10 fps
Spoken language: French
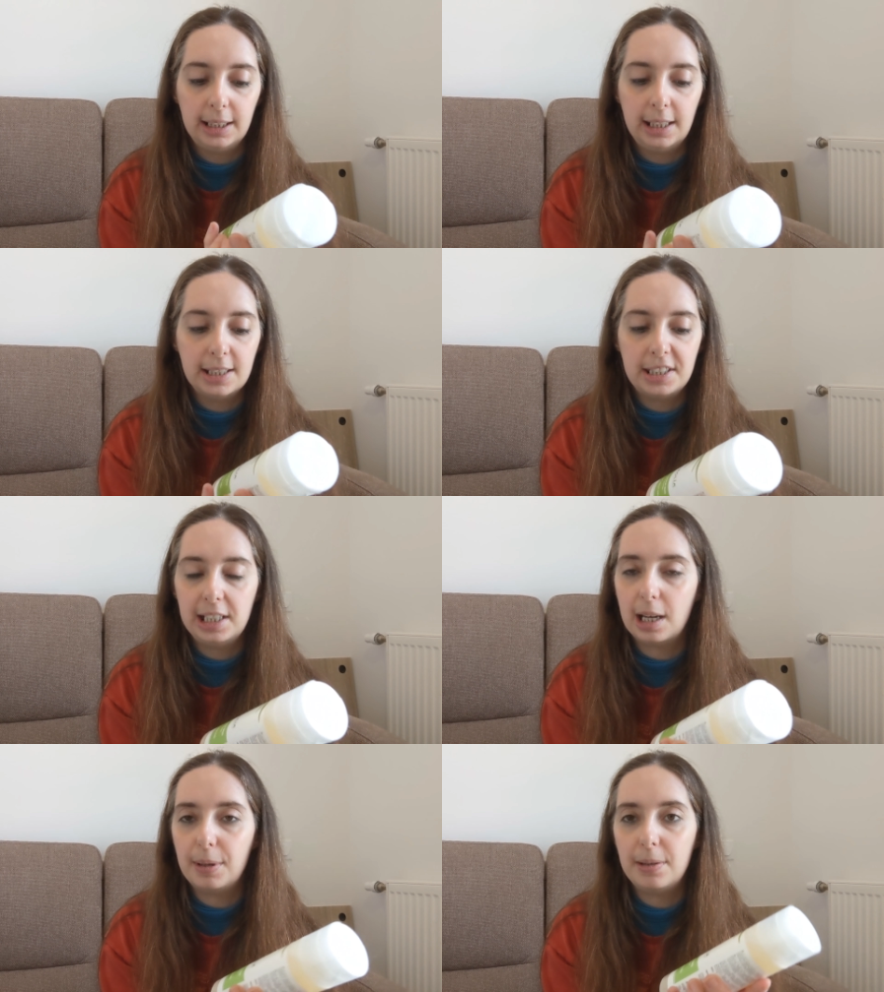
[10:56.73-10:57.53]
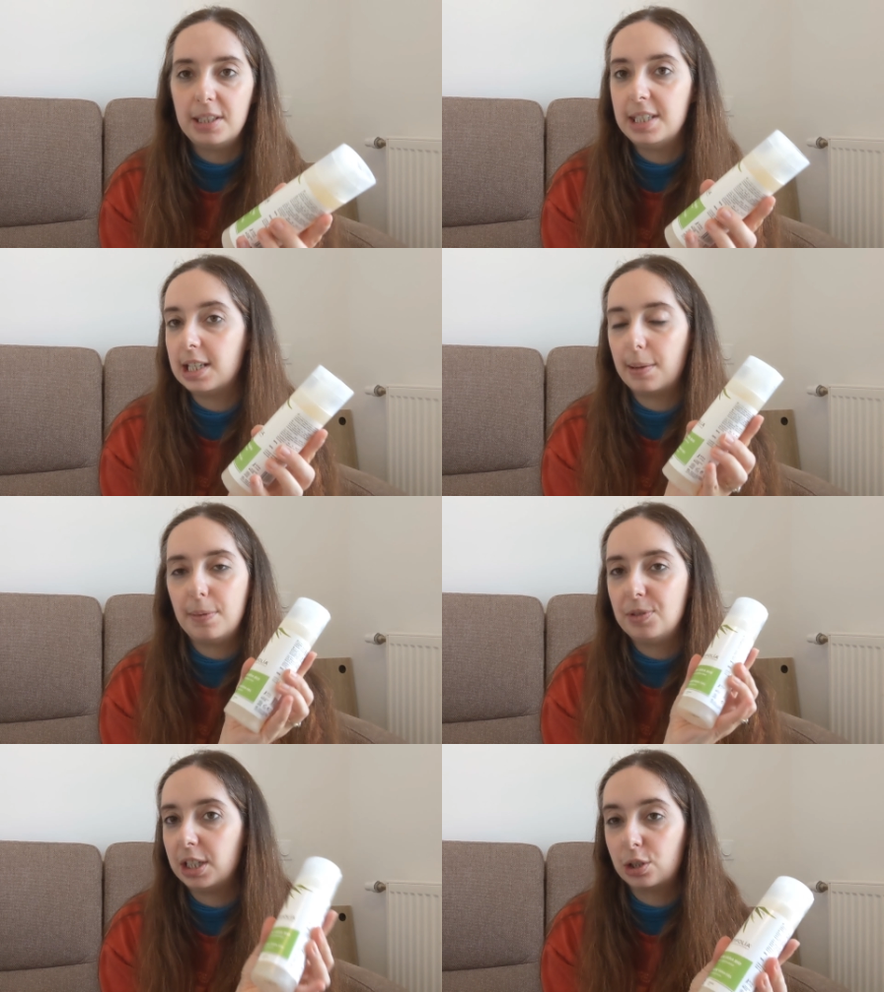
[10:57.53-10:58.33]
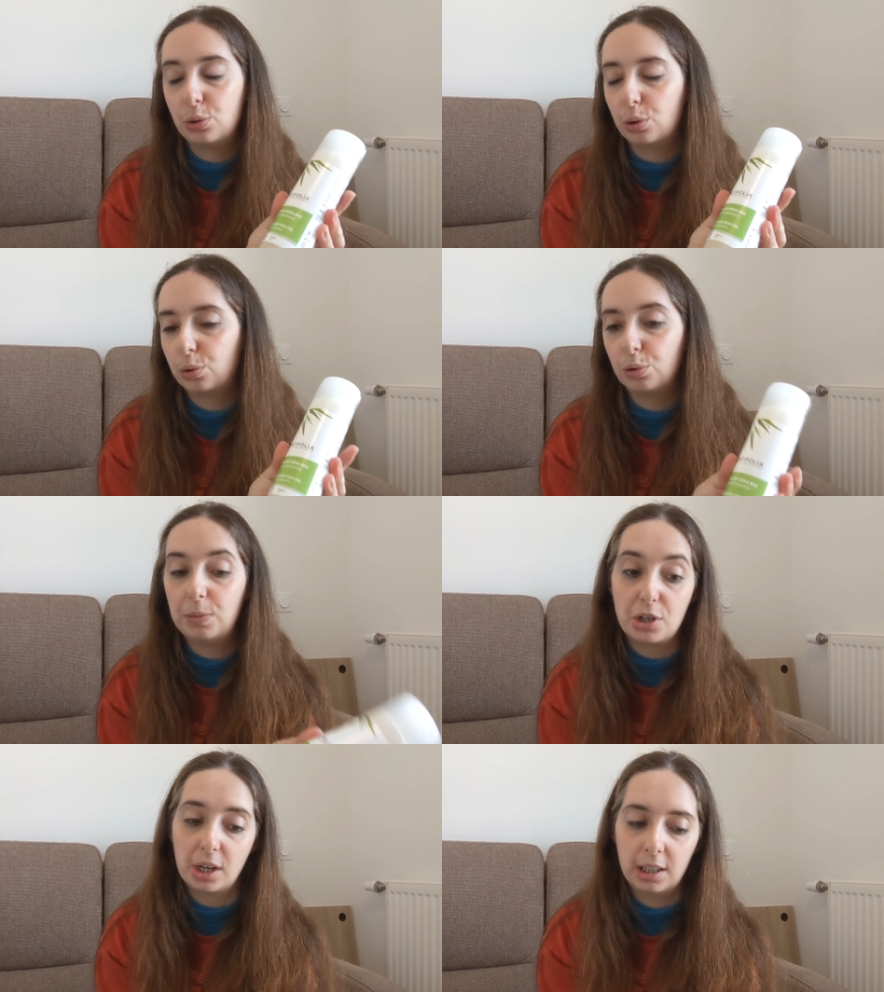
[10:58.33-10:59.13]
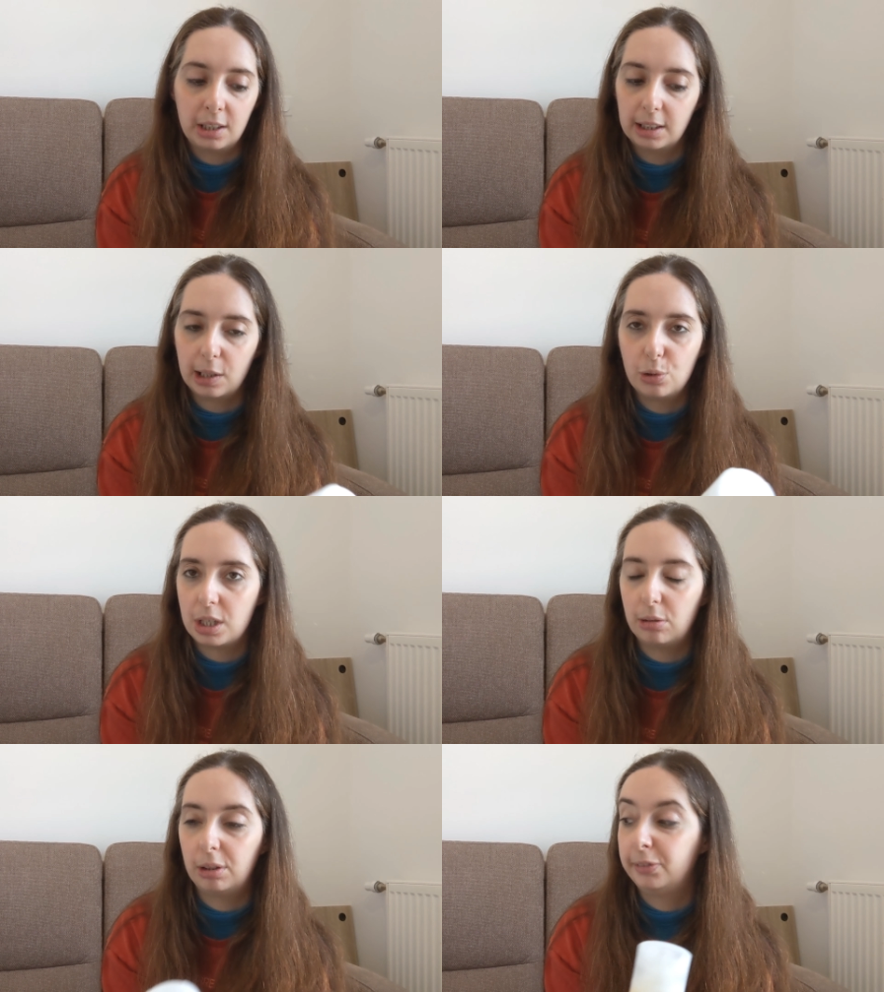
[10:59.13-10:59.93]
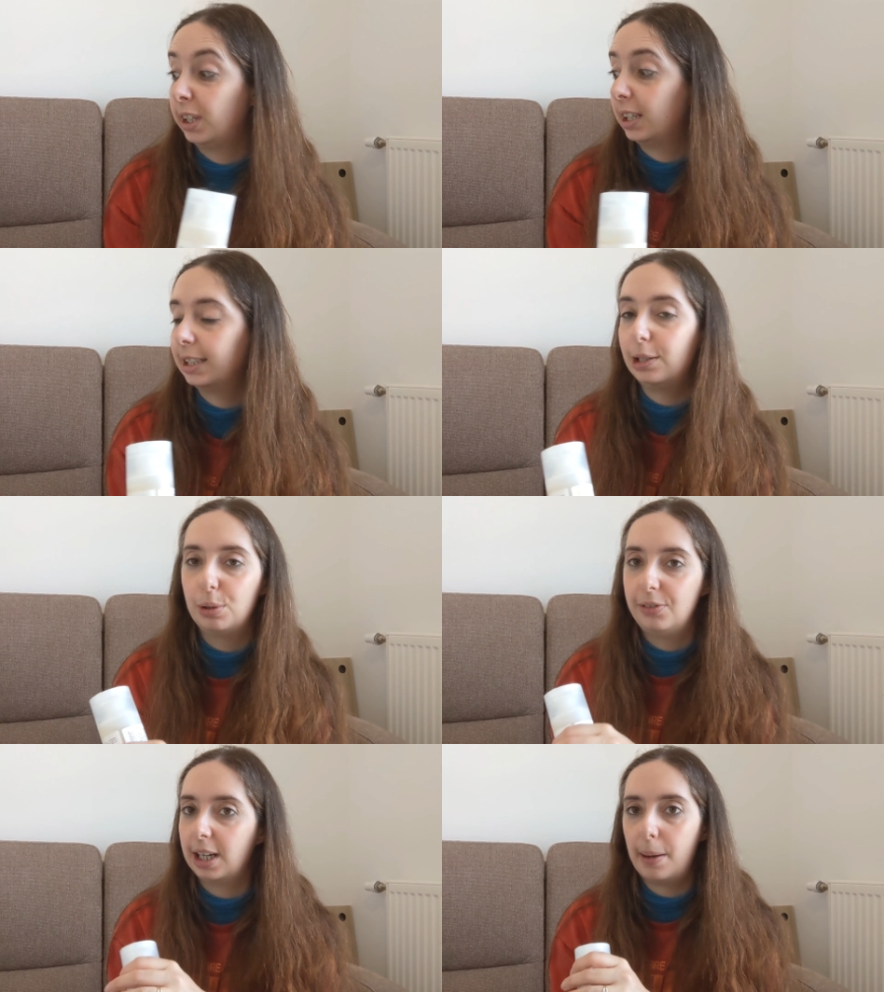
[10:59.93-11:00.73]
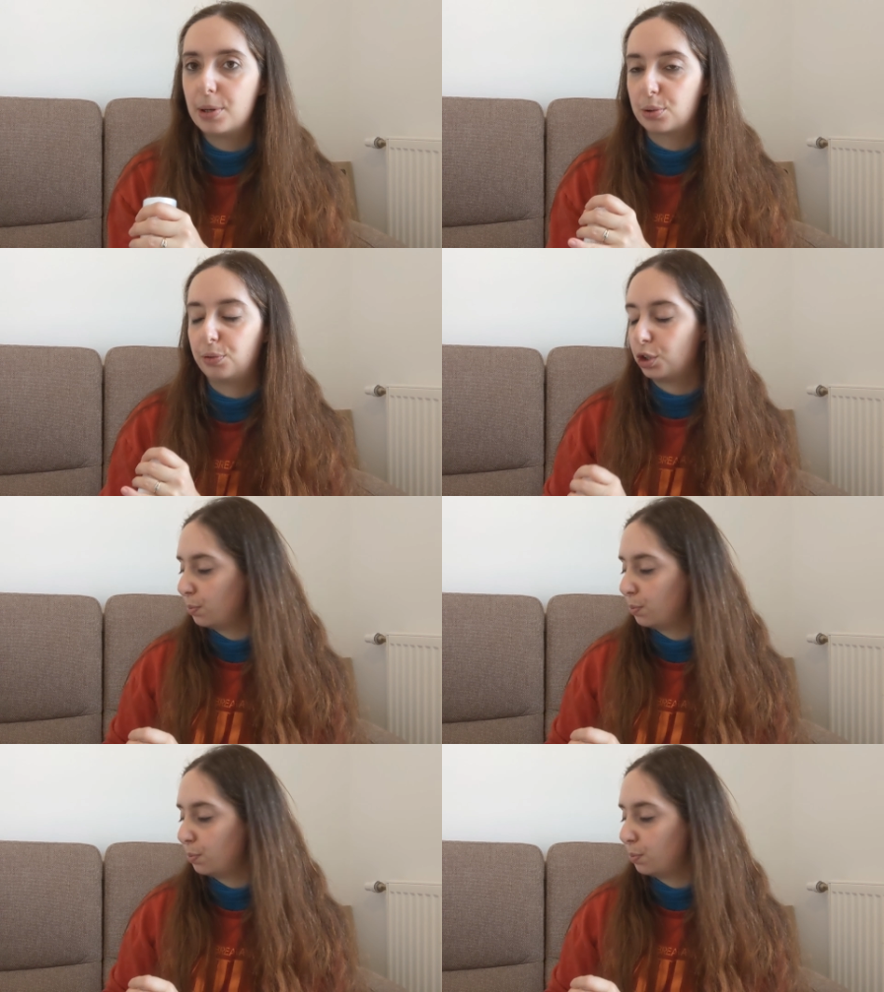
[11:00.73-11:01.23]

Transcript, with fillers: Et si, c'est la même texture que l'autre, bah, j'arrêterai le gel d'aloe vera parce que